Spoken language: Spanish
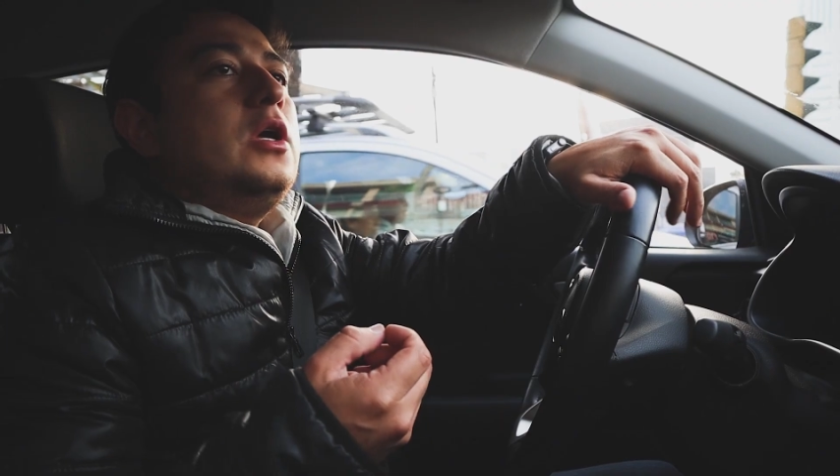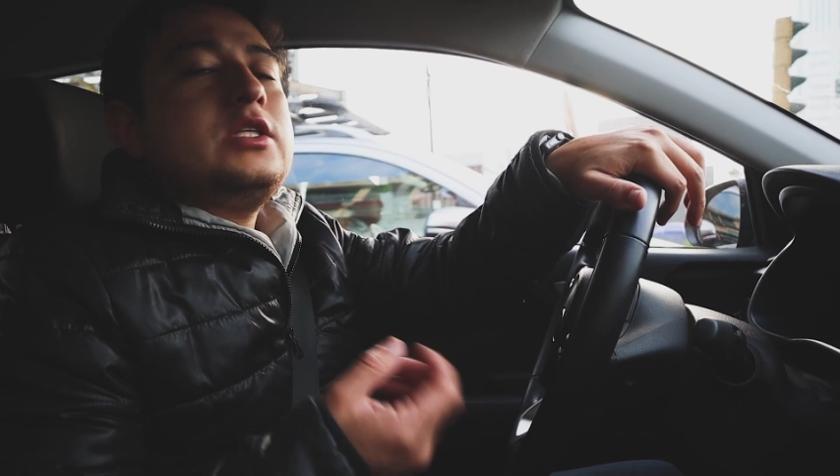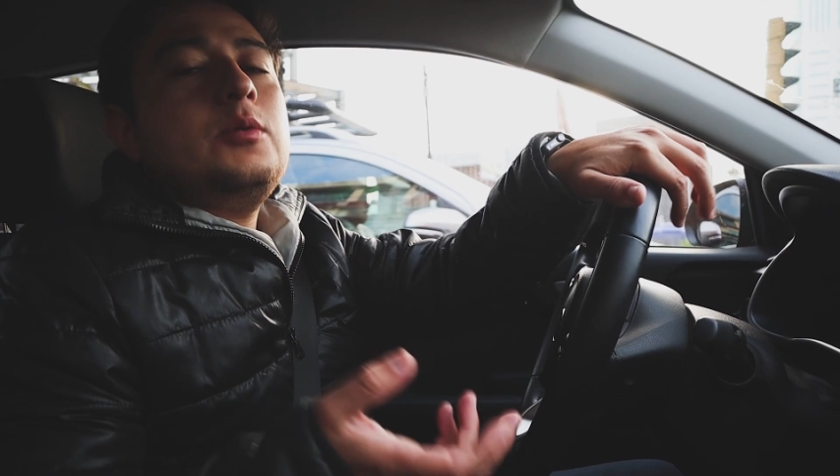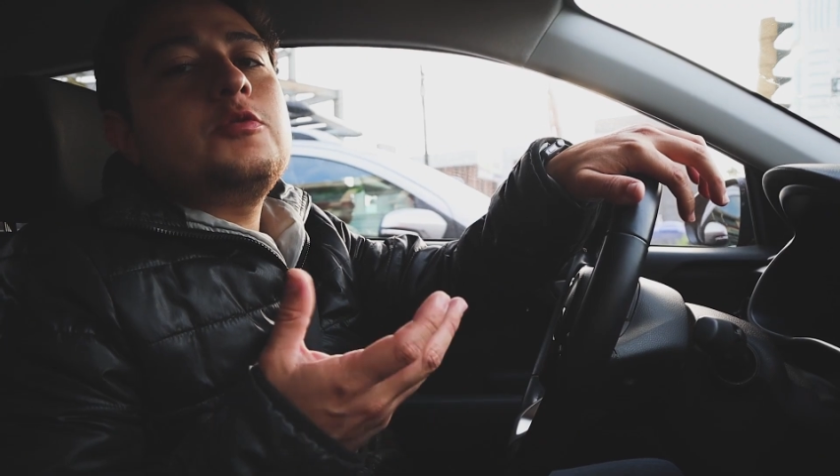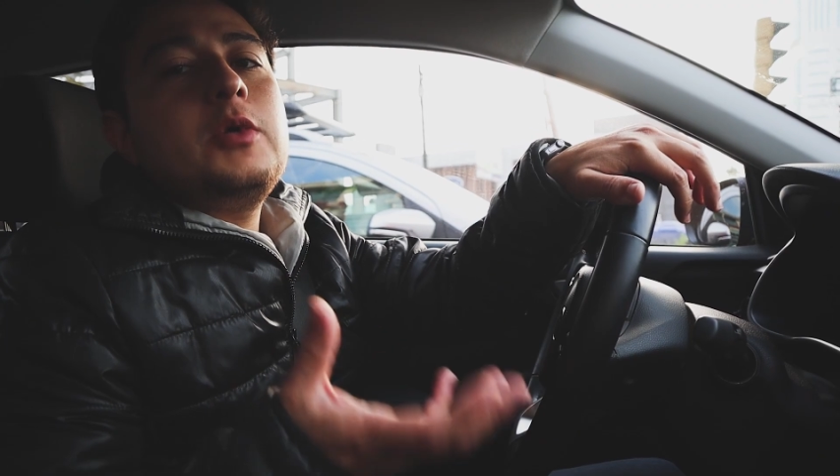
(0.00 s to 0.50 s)

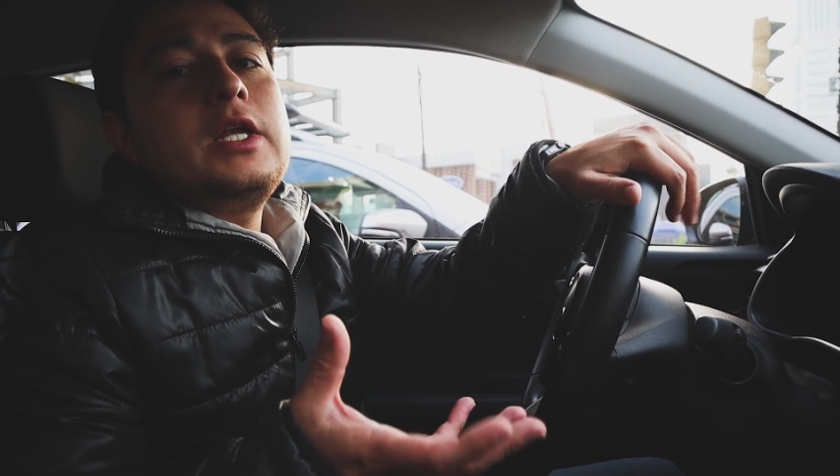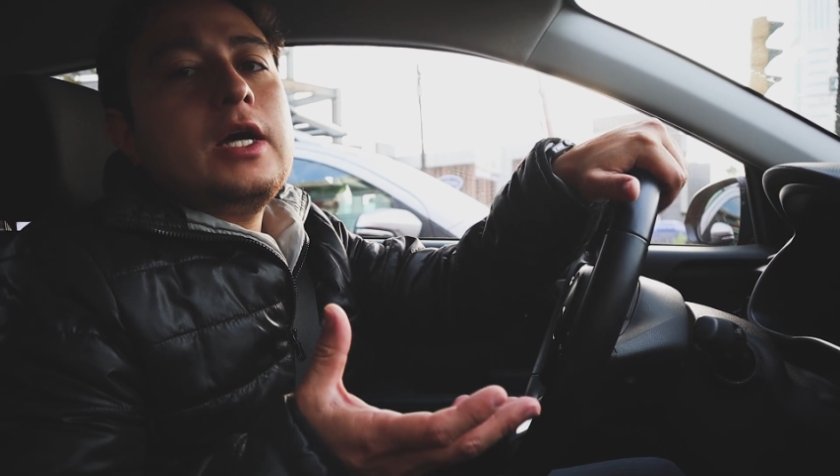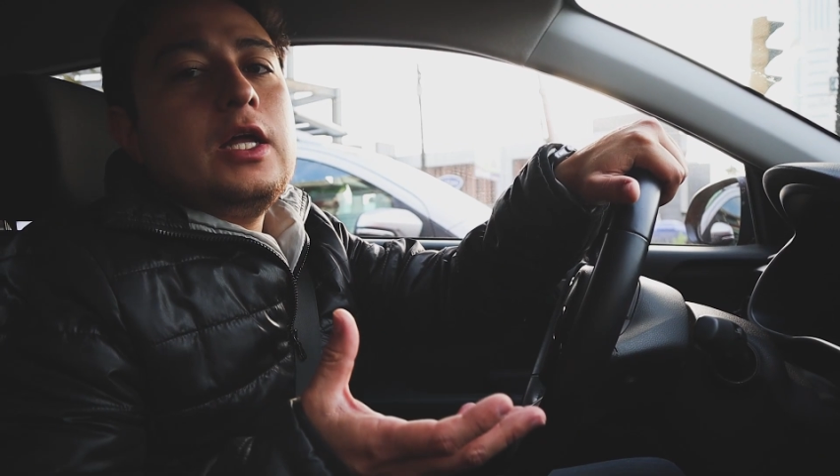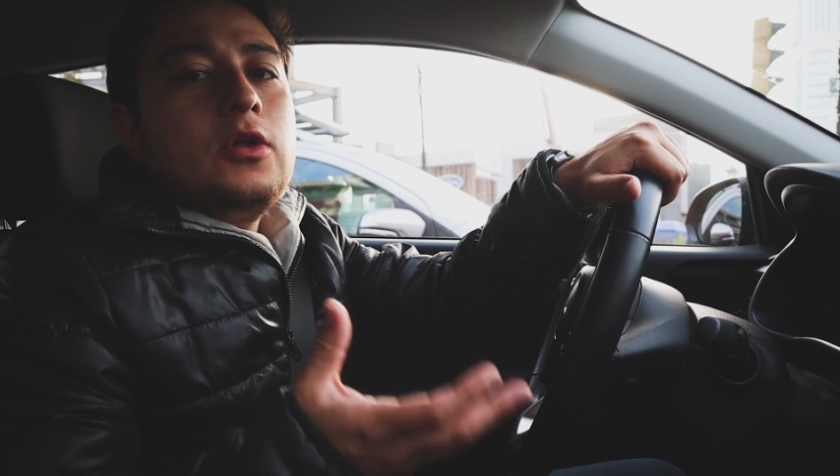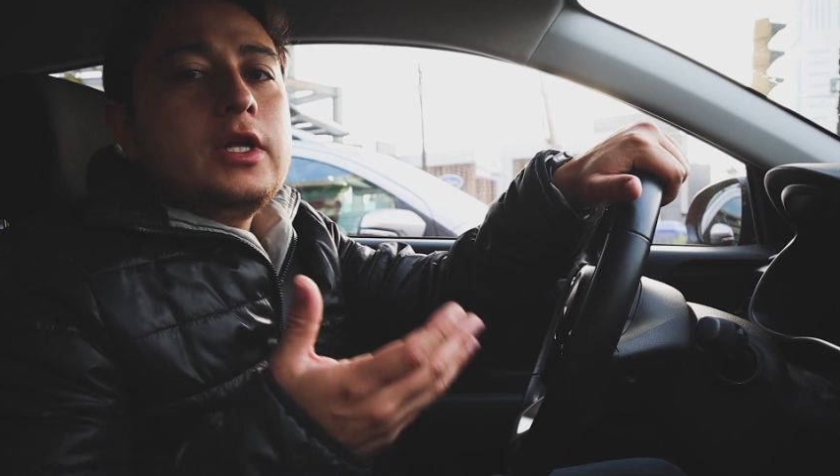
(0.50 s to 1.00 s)
Estamos
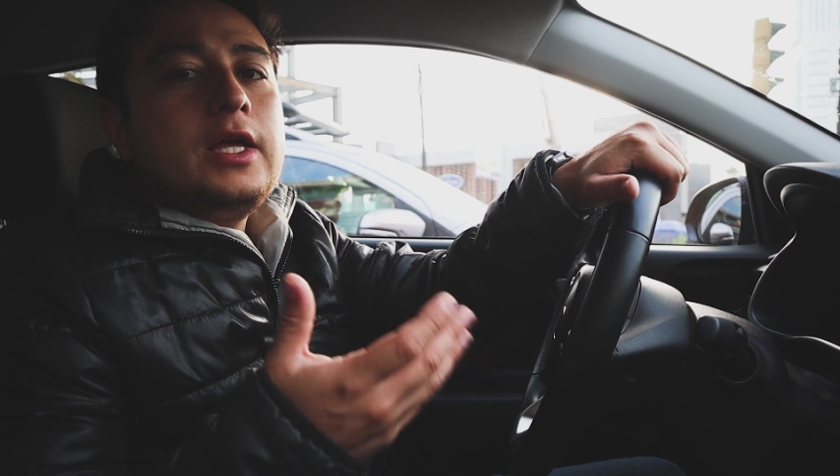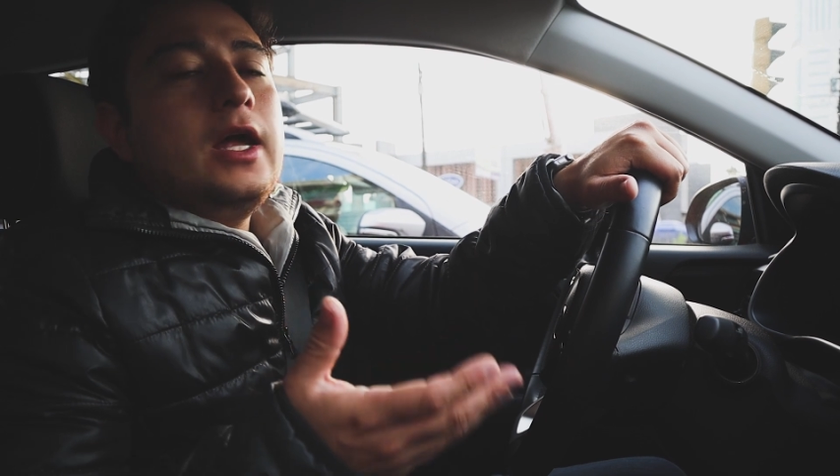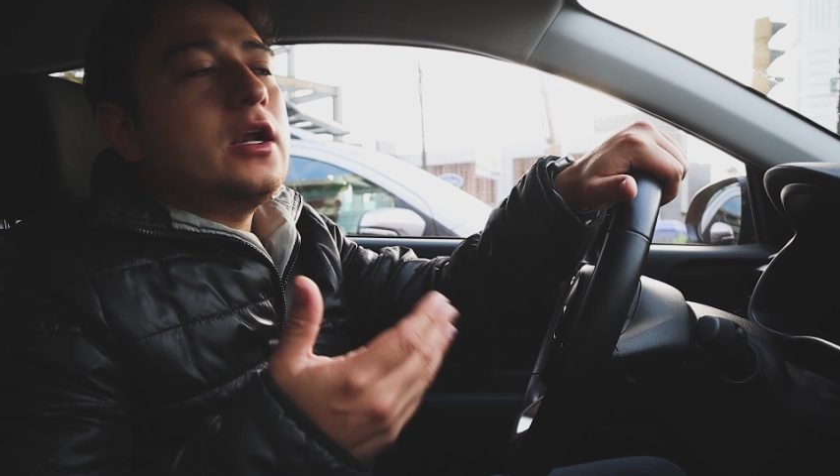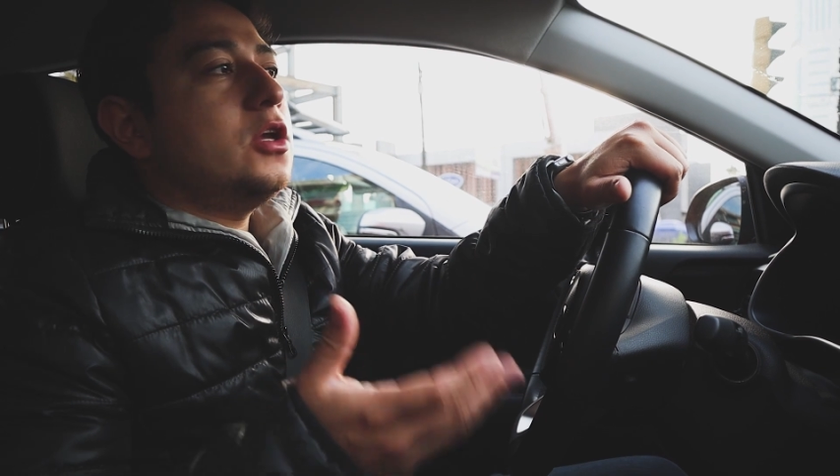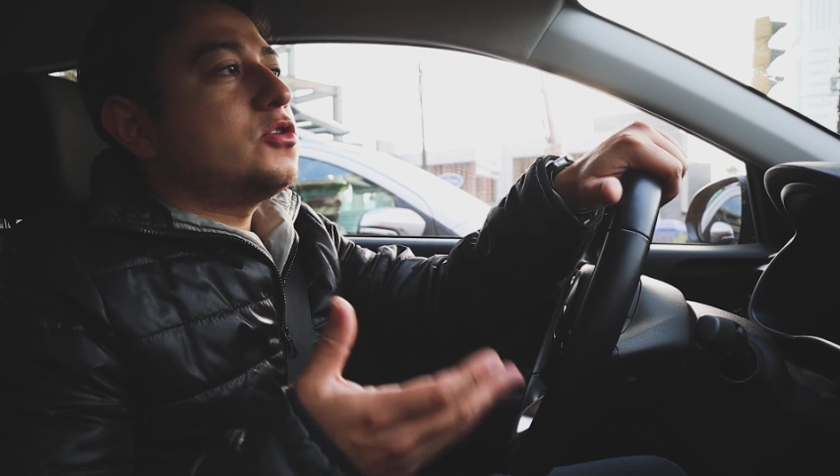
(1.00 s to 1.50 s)
manejando el
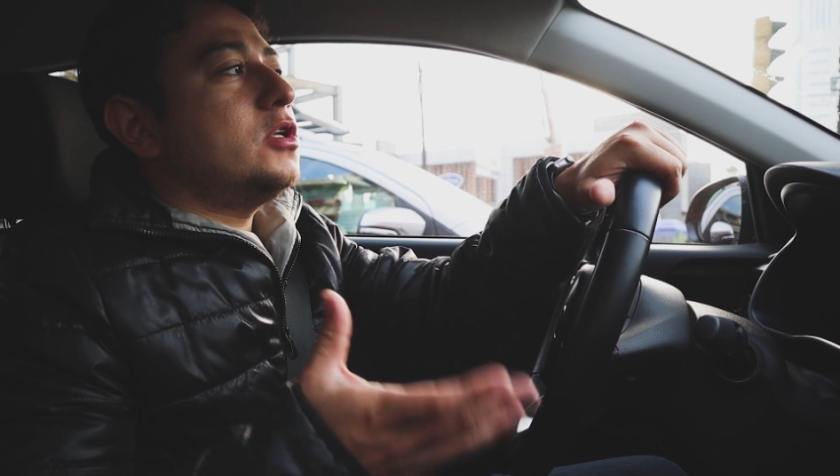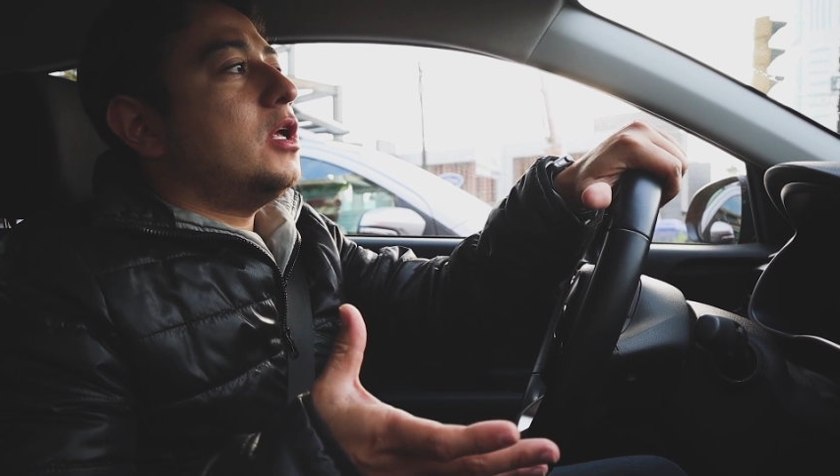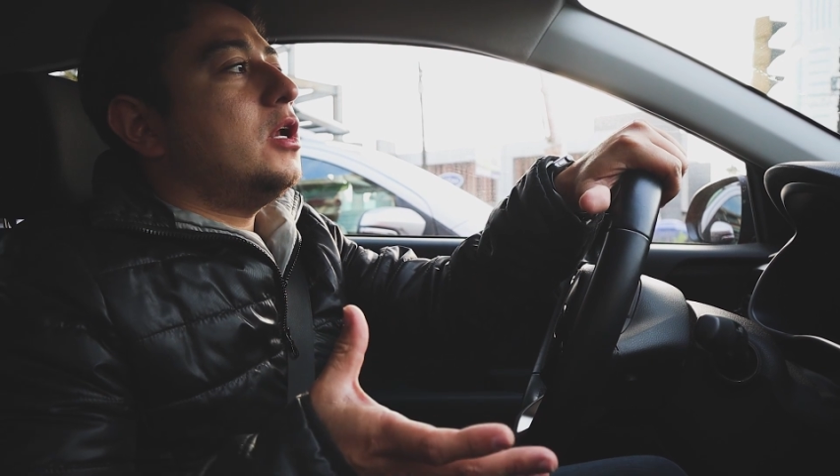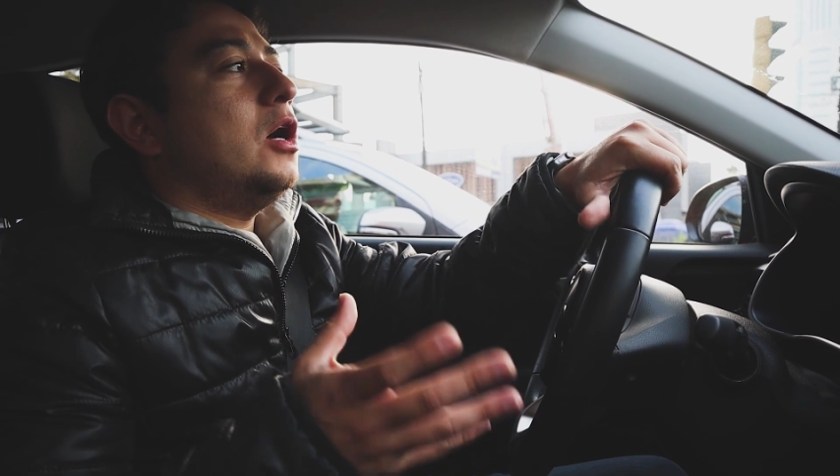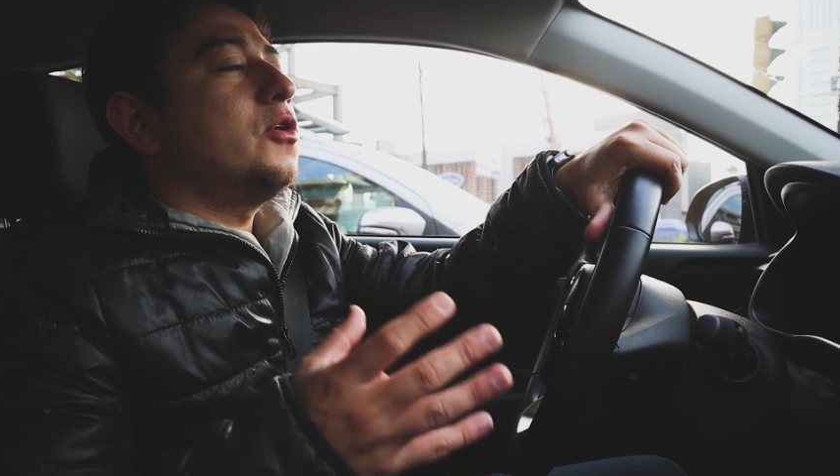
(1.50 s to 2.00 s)
Kia Rio Sedan,